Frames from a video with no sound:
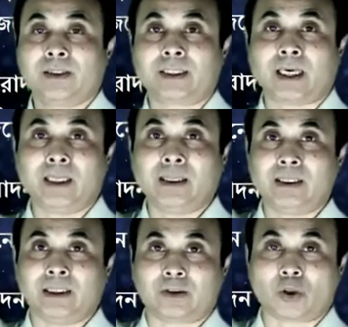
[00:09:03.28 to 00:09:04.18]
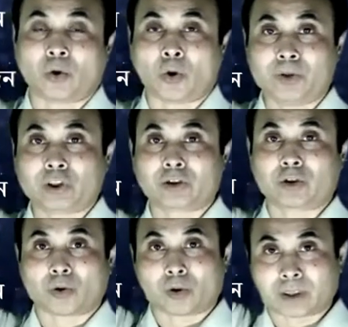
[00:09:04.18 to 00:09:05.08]
তেল দিয়ে তা অভিষিক্ত
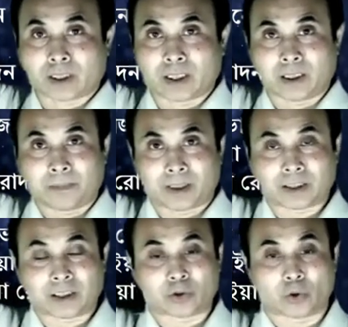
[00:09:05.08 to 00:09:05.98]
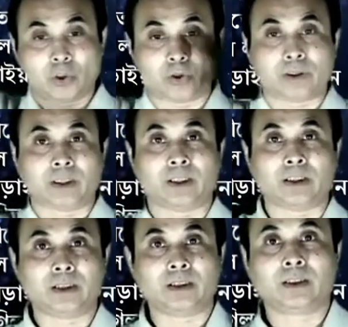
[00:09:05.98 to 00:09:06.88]
করতে গেলে মাথায় তৈল দিয়ে
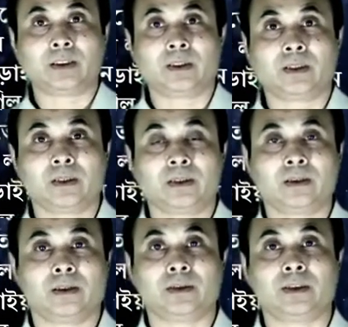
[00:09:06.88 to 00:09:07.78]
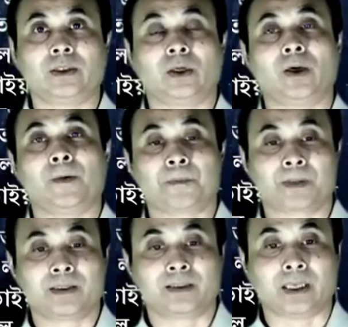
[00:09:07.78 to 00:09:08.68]
দিতে হয়
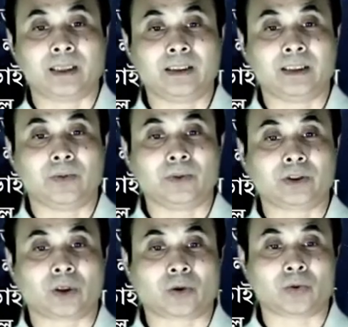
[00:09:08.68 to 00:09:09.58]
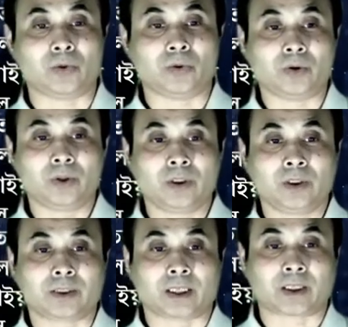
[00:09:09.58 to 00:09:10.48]
তেল দিয়ে উনি তখন
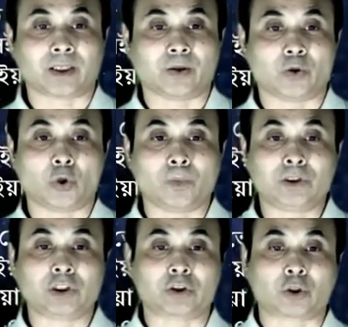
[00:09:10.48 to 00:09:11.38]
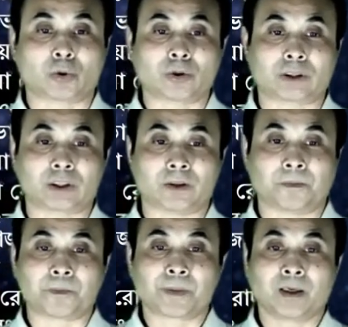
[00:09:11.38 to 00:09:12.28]
তাকে অভিষিক্ত করছেন
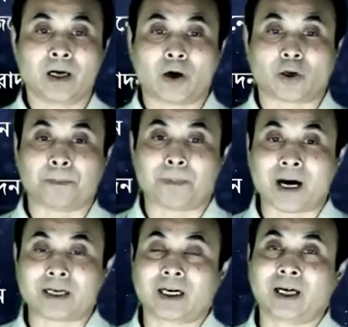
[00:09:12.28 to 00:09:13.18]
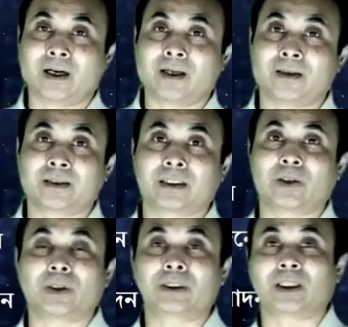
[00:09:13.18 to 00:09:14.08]
আর এই পাটা কি
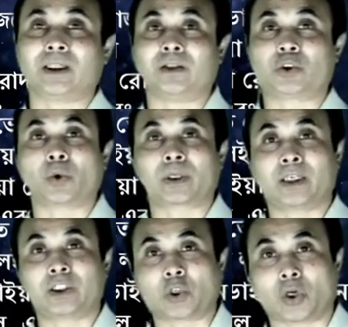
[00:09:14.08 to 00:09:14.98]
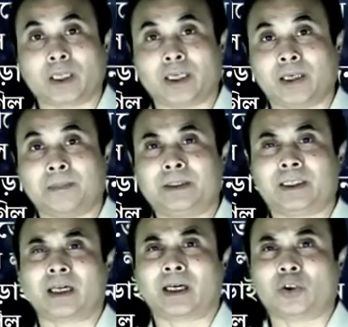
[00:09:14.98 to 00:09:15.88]
করছেন চোখের জলে
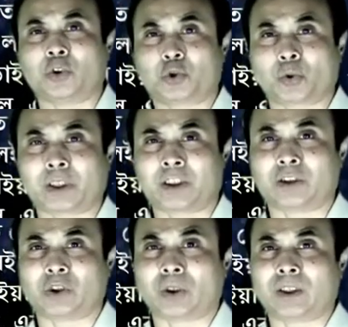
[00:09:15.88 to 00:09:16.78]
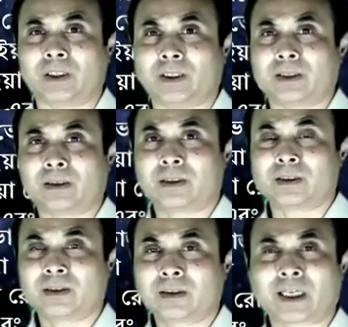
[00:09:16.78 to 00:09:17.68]
ভিজে গেল চোখের জলে
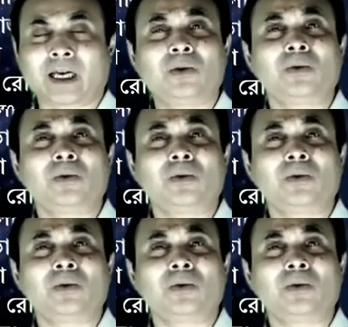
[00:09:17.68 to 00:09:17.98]
কেন